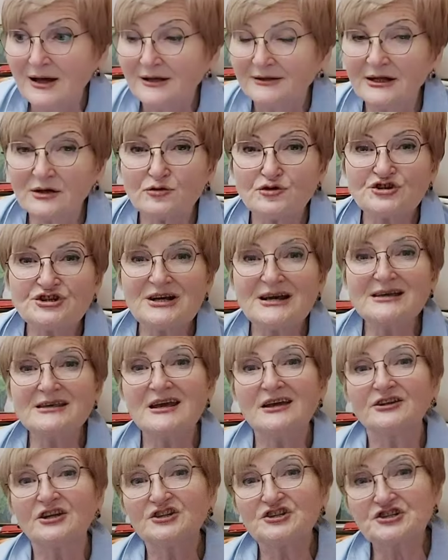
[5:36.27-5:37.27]

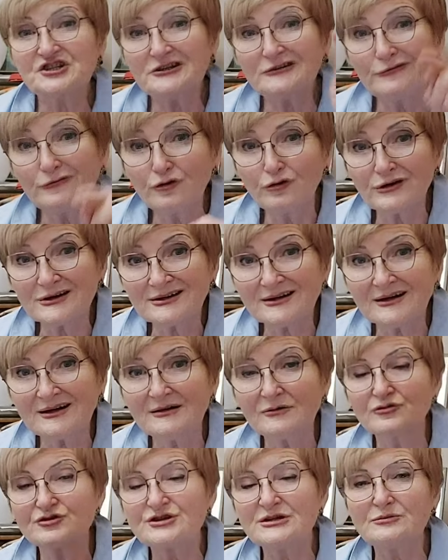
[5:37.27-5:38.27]
Нарушение это
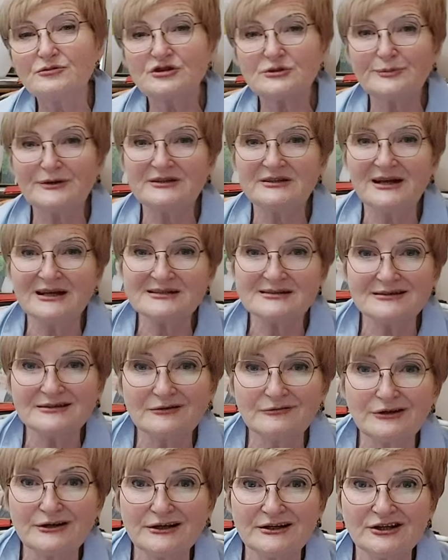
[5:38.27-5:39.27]
четверка, уже может подняться
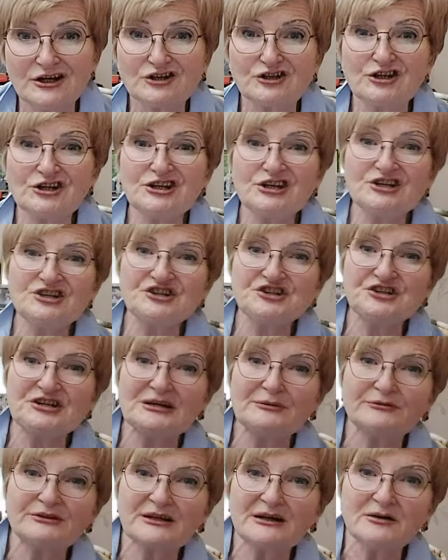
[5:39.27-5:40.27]
давление. Три
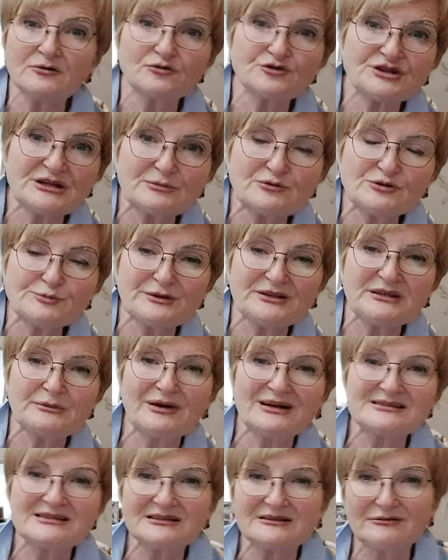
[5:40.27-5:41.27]
чем-то, уже может
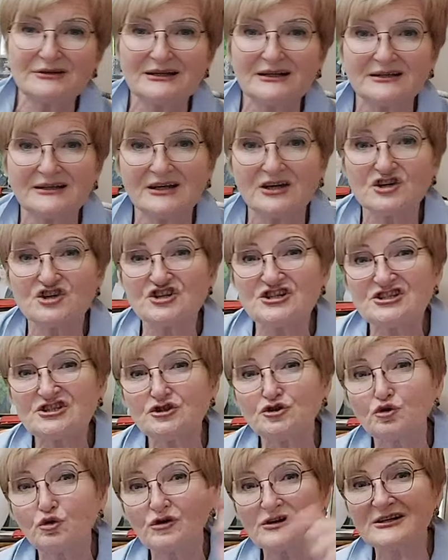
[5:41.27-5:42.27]
подниматься давление.
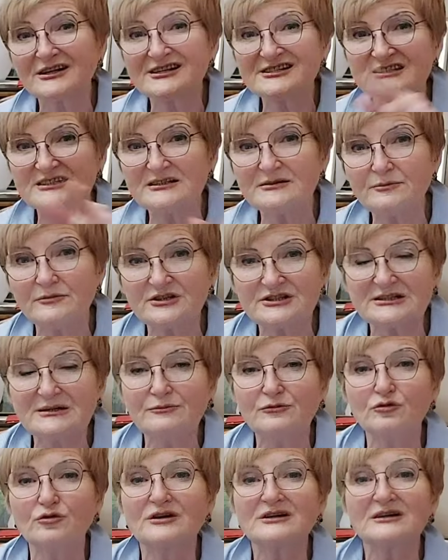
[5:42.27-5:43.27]
Шестерка,
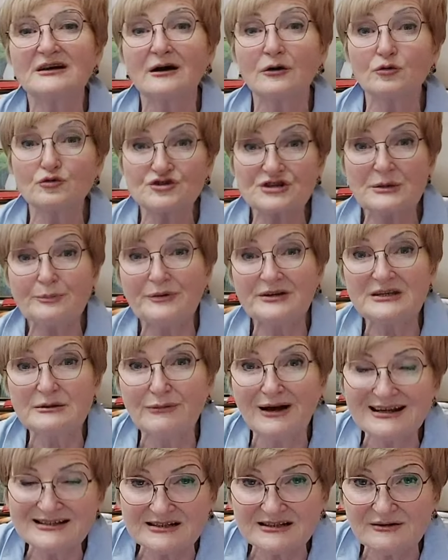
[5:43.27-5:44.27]
семерка, уже
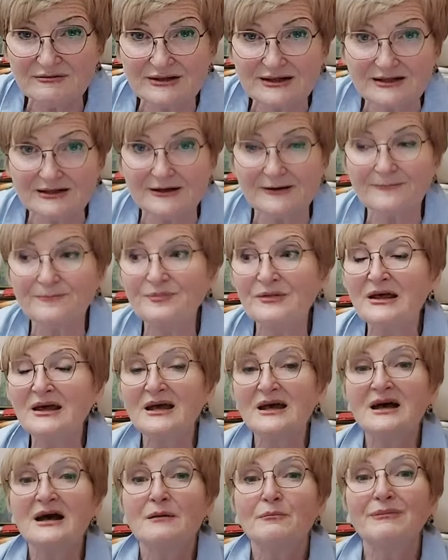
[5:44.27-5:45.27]
поднимается давление.
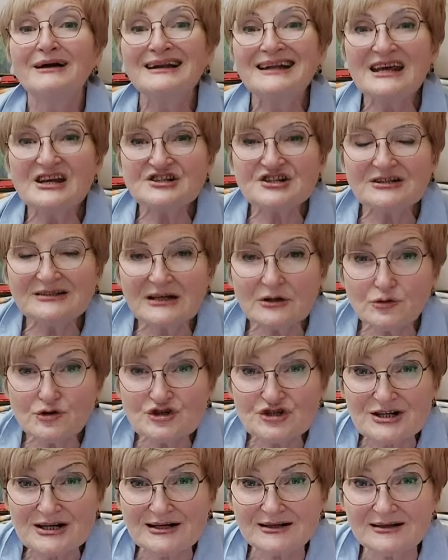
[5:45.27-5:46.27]
Малейшее
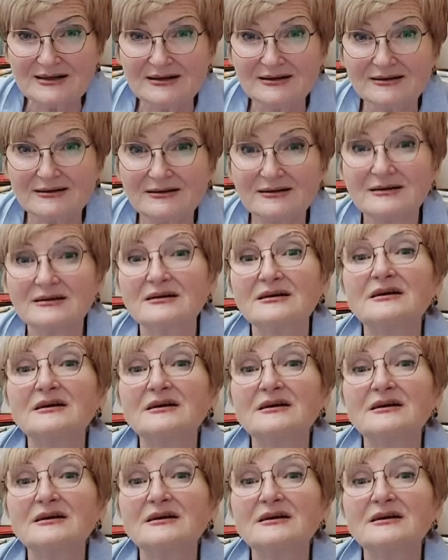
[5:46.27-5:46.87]
нарушение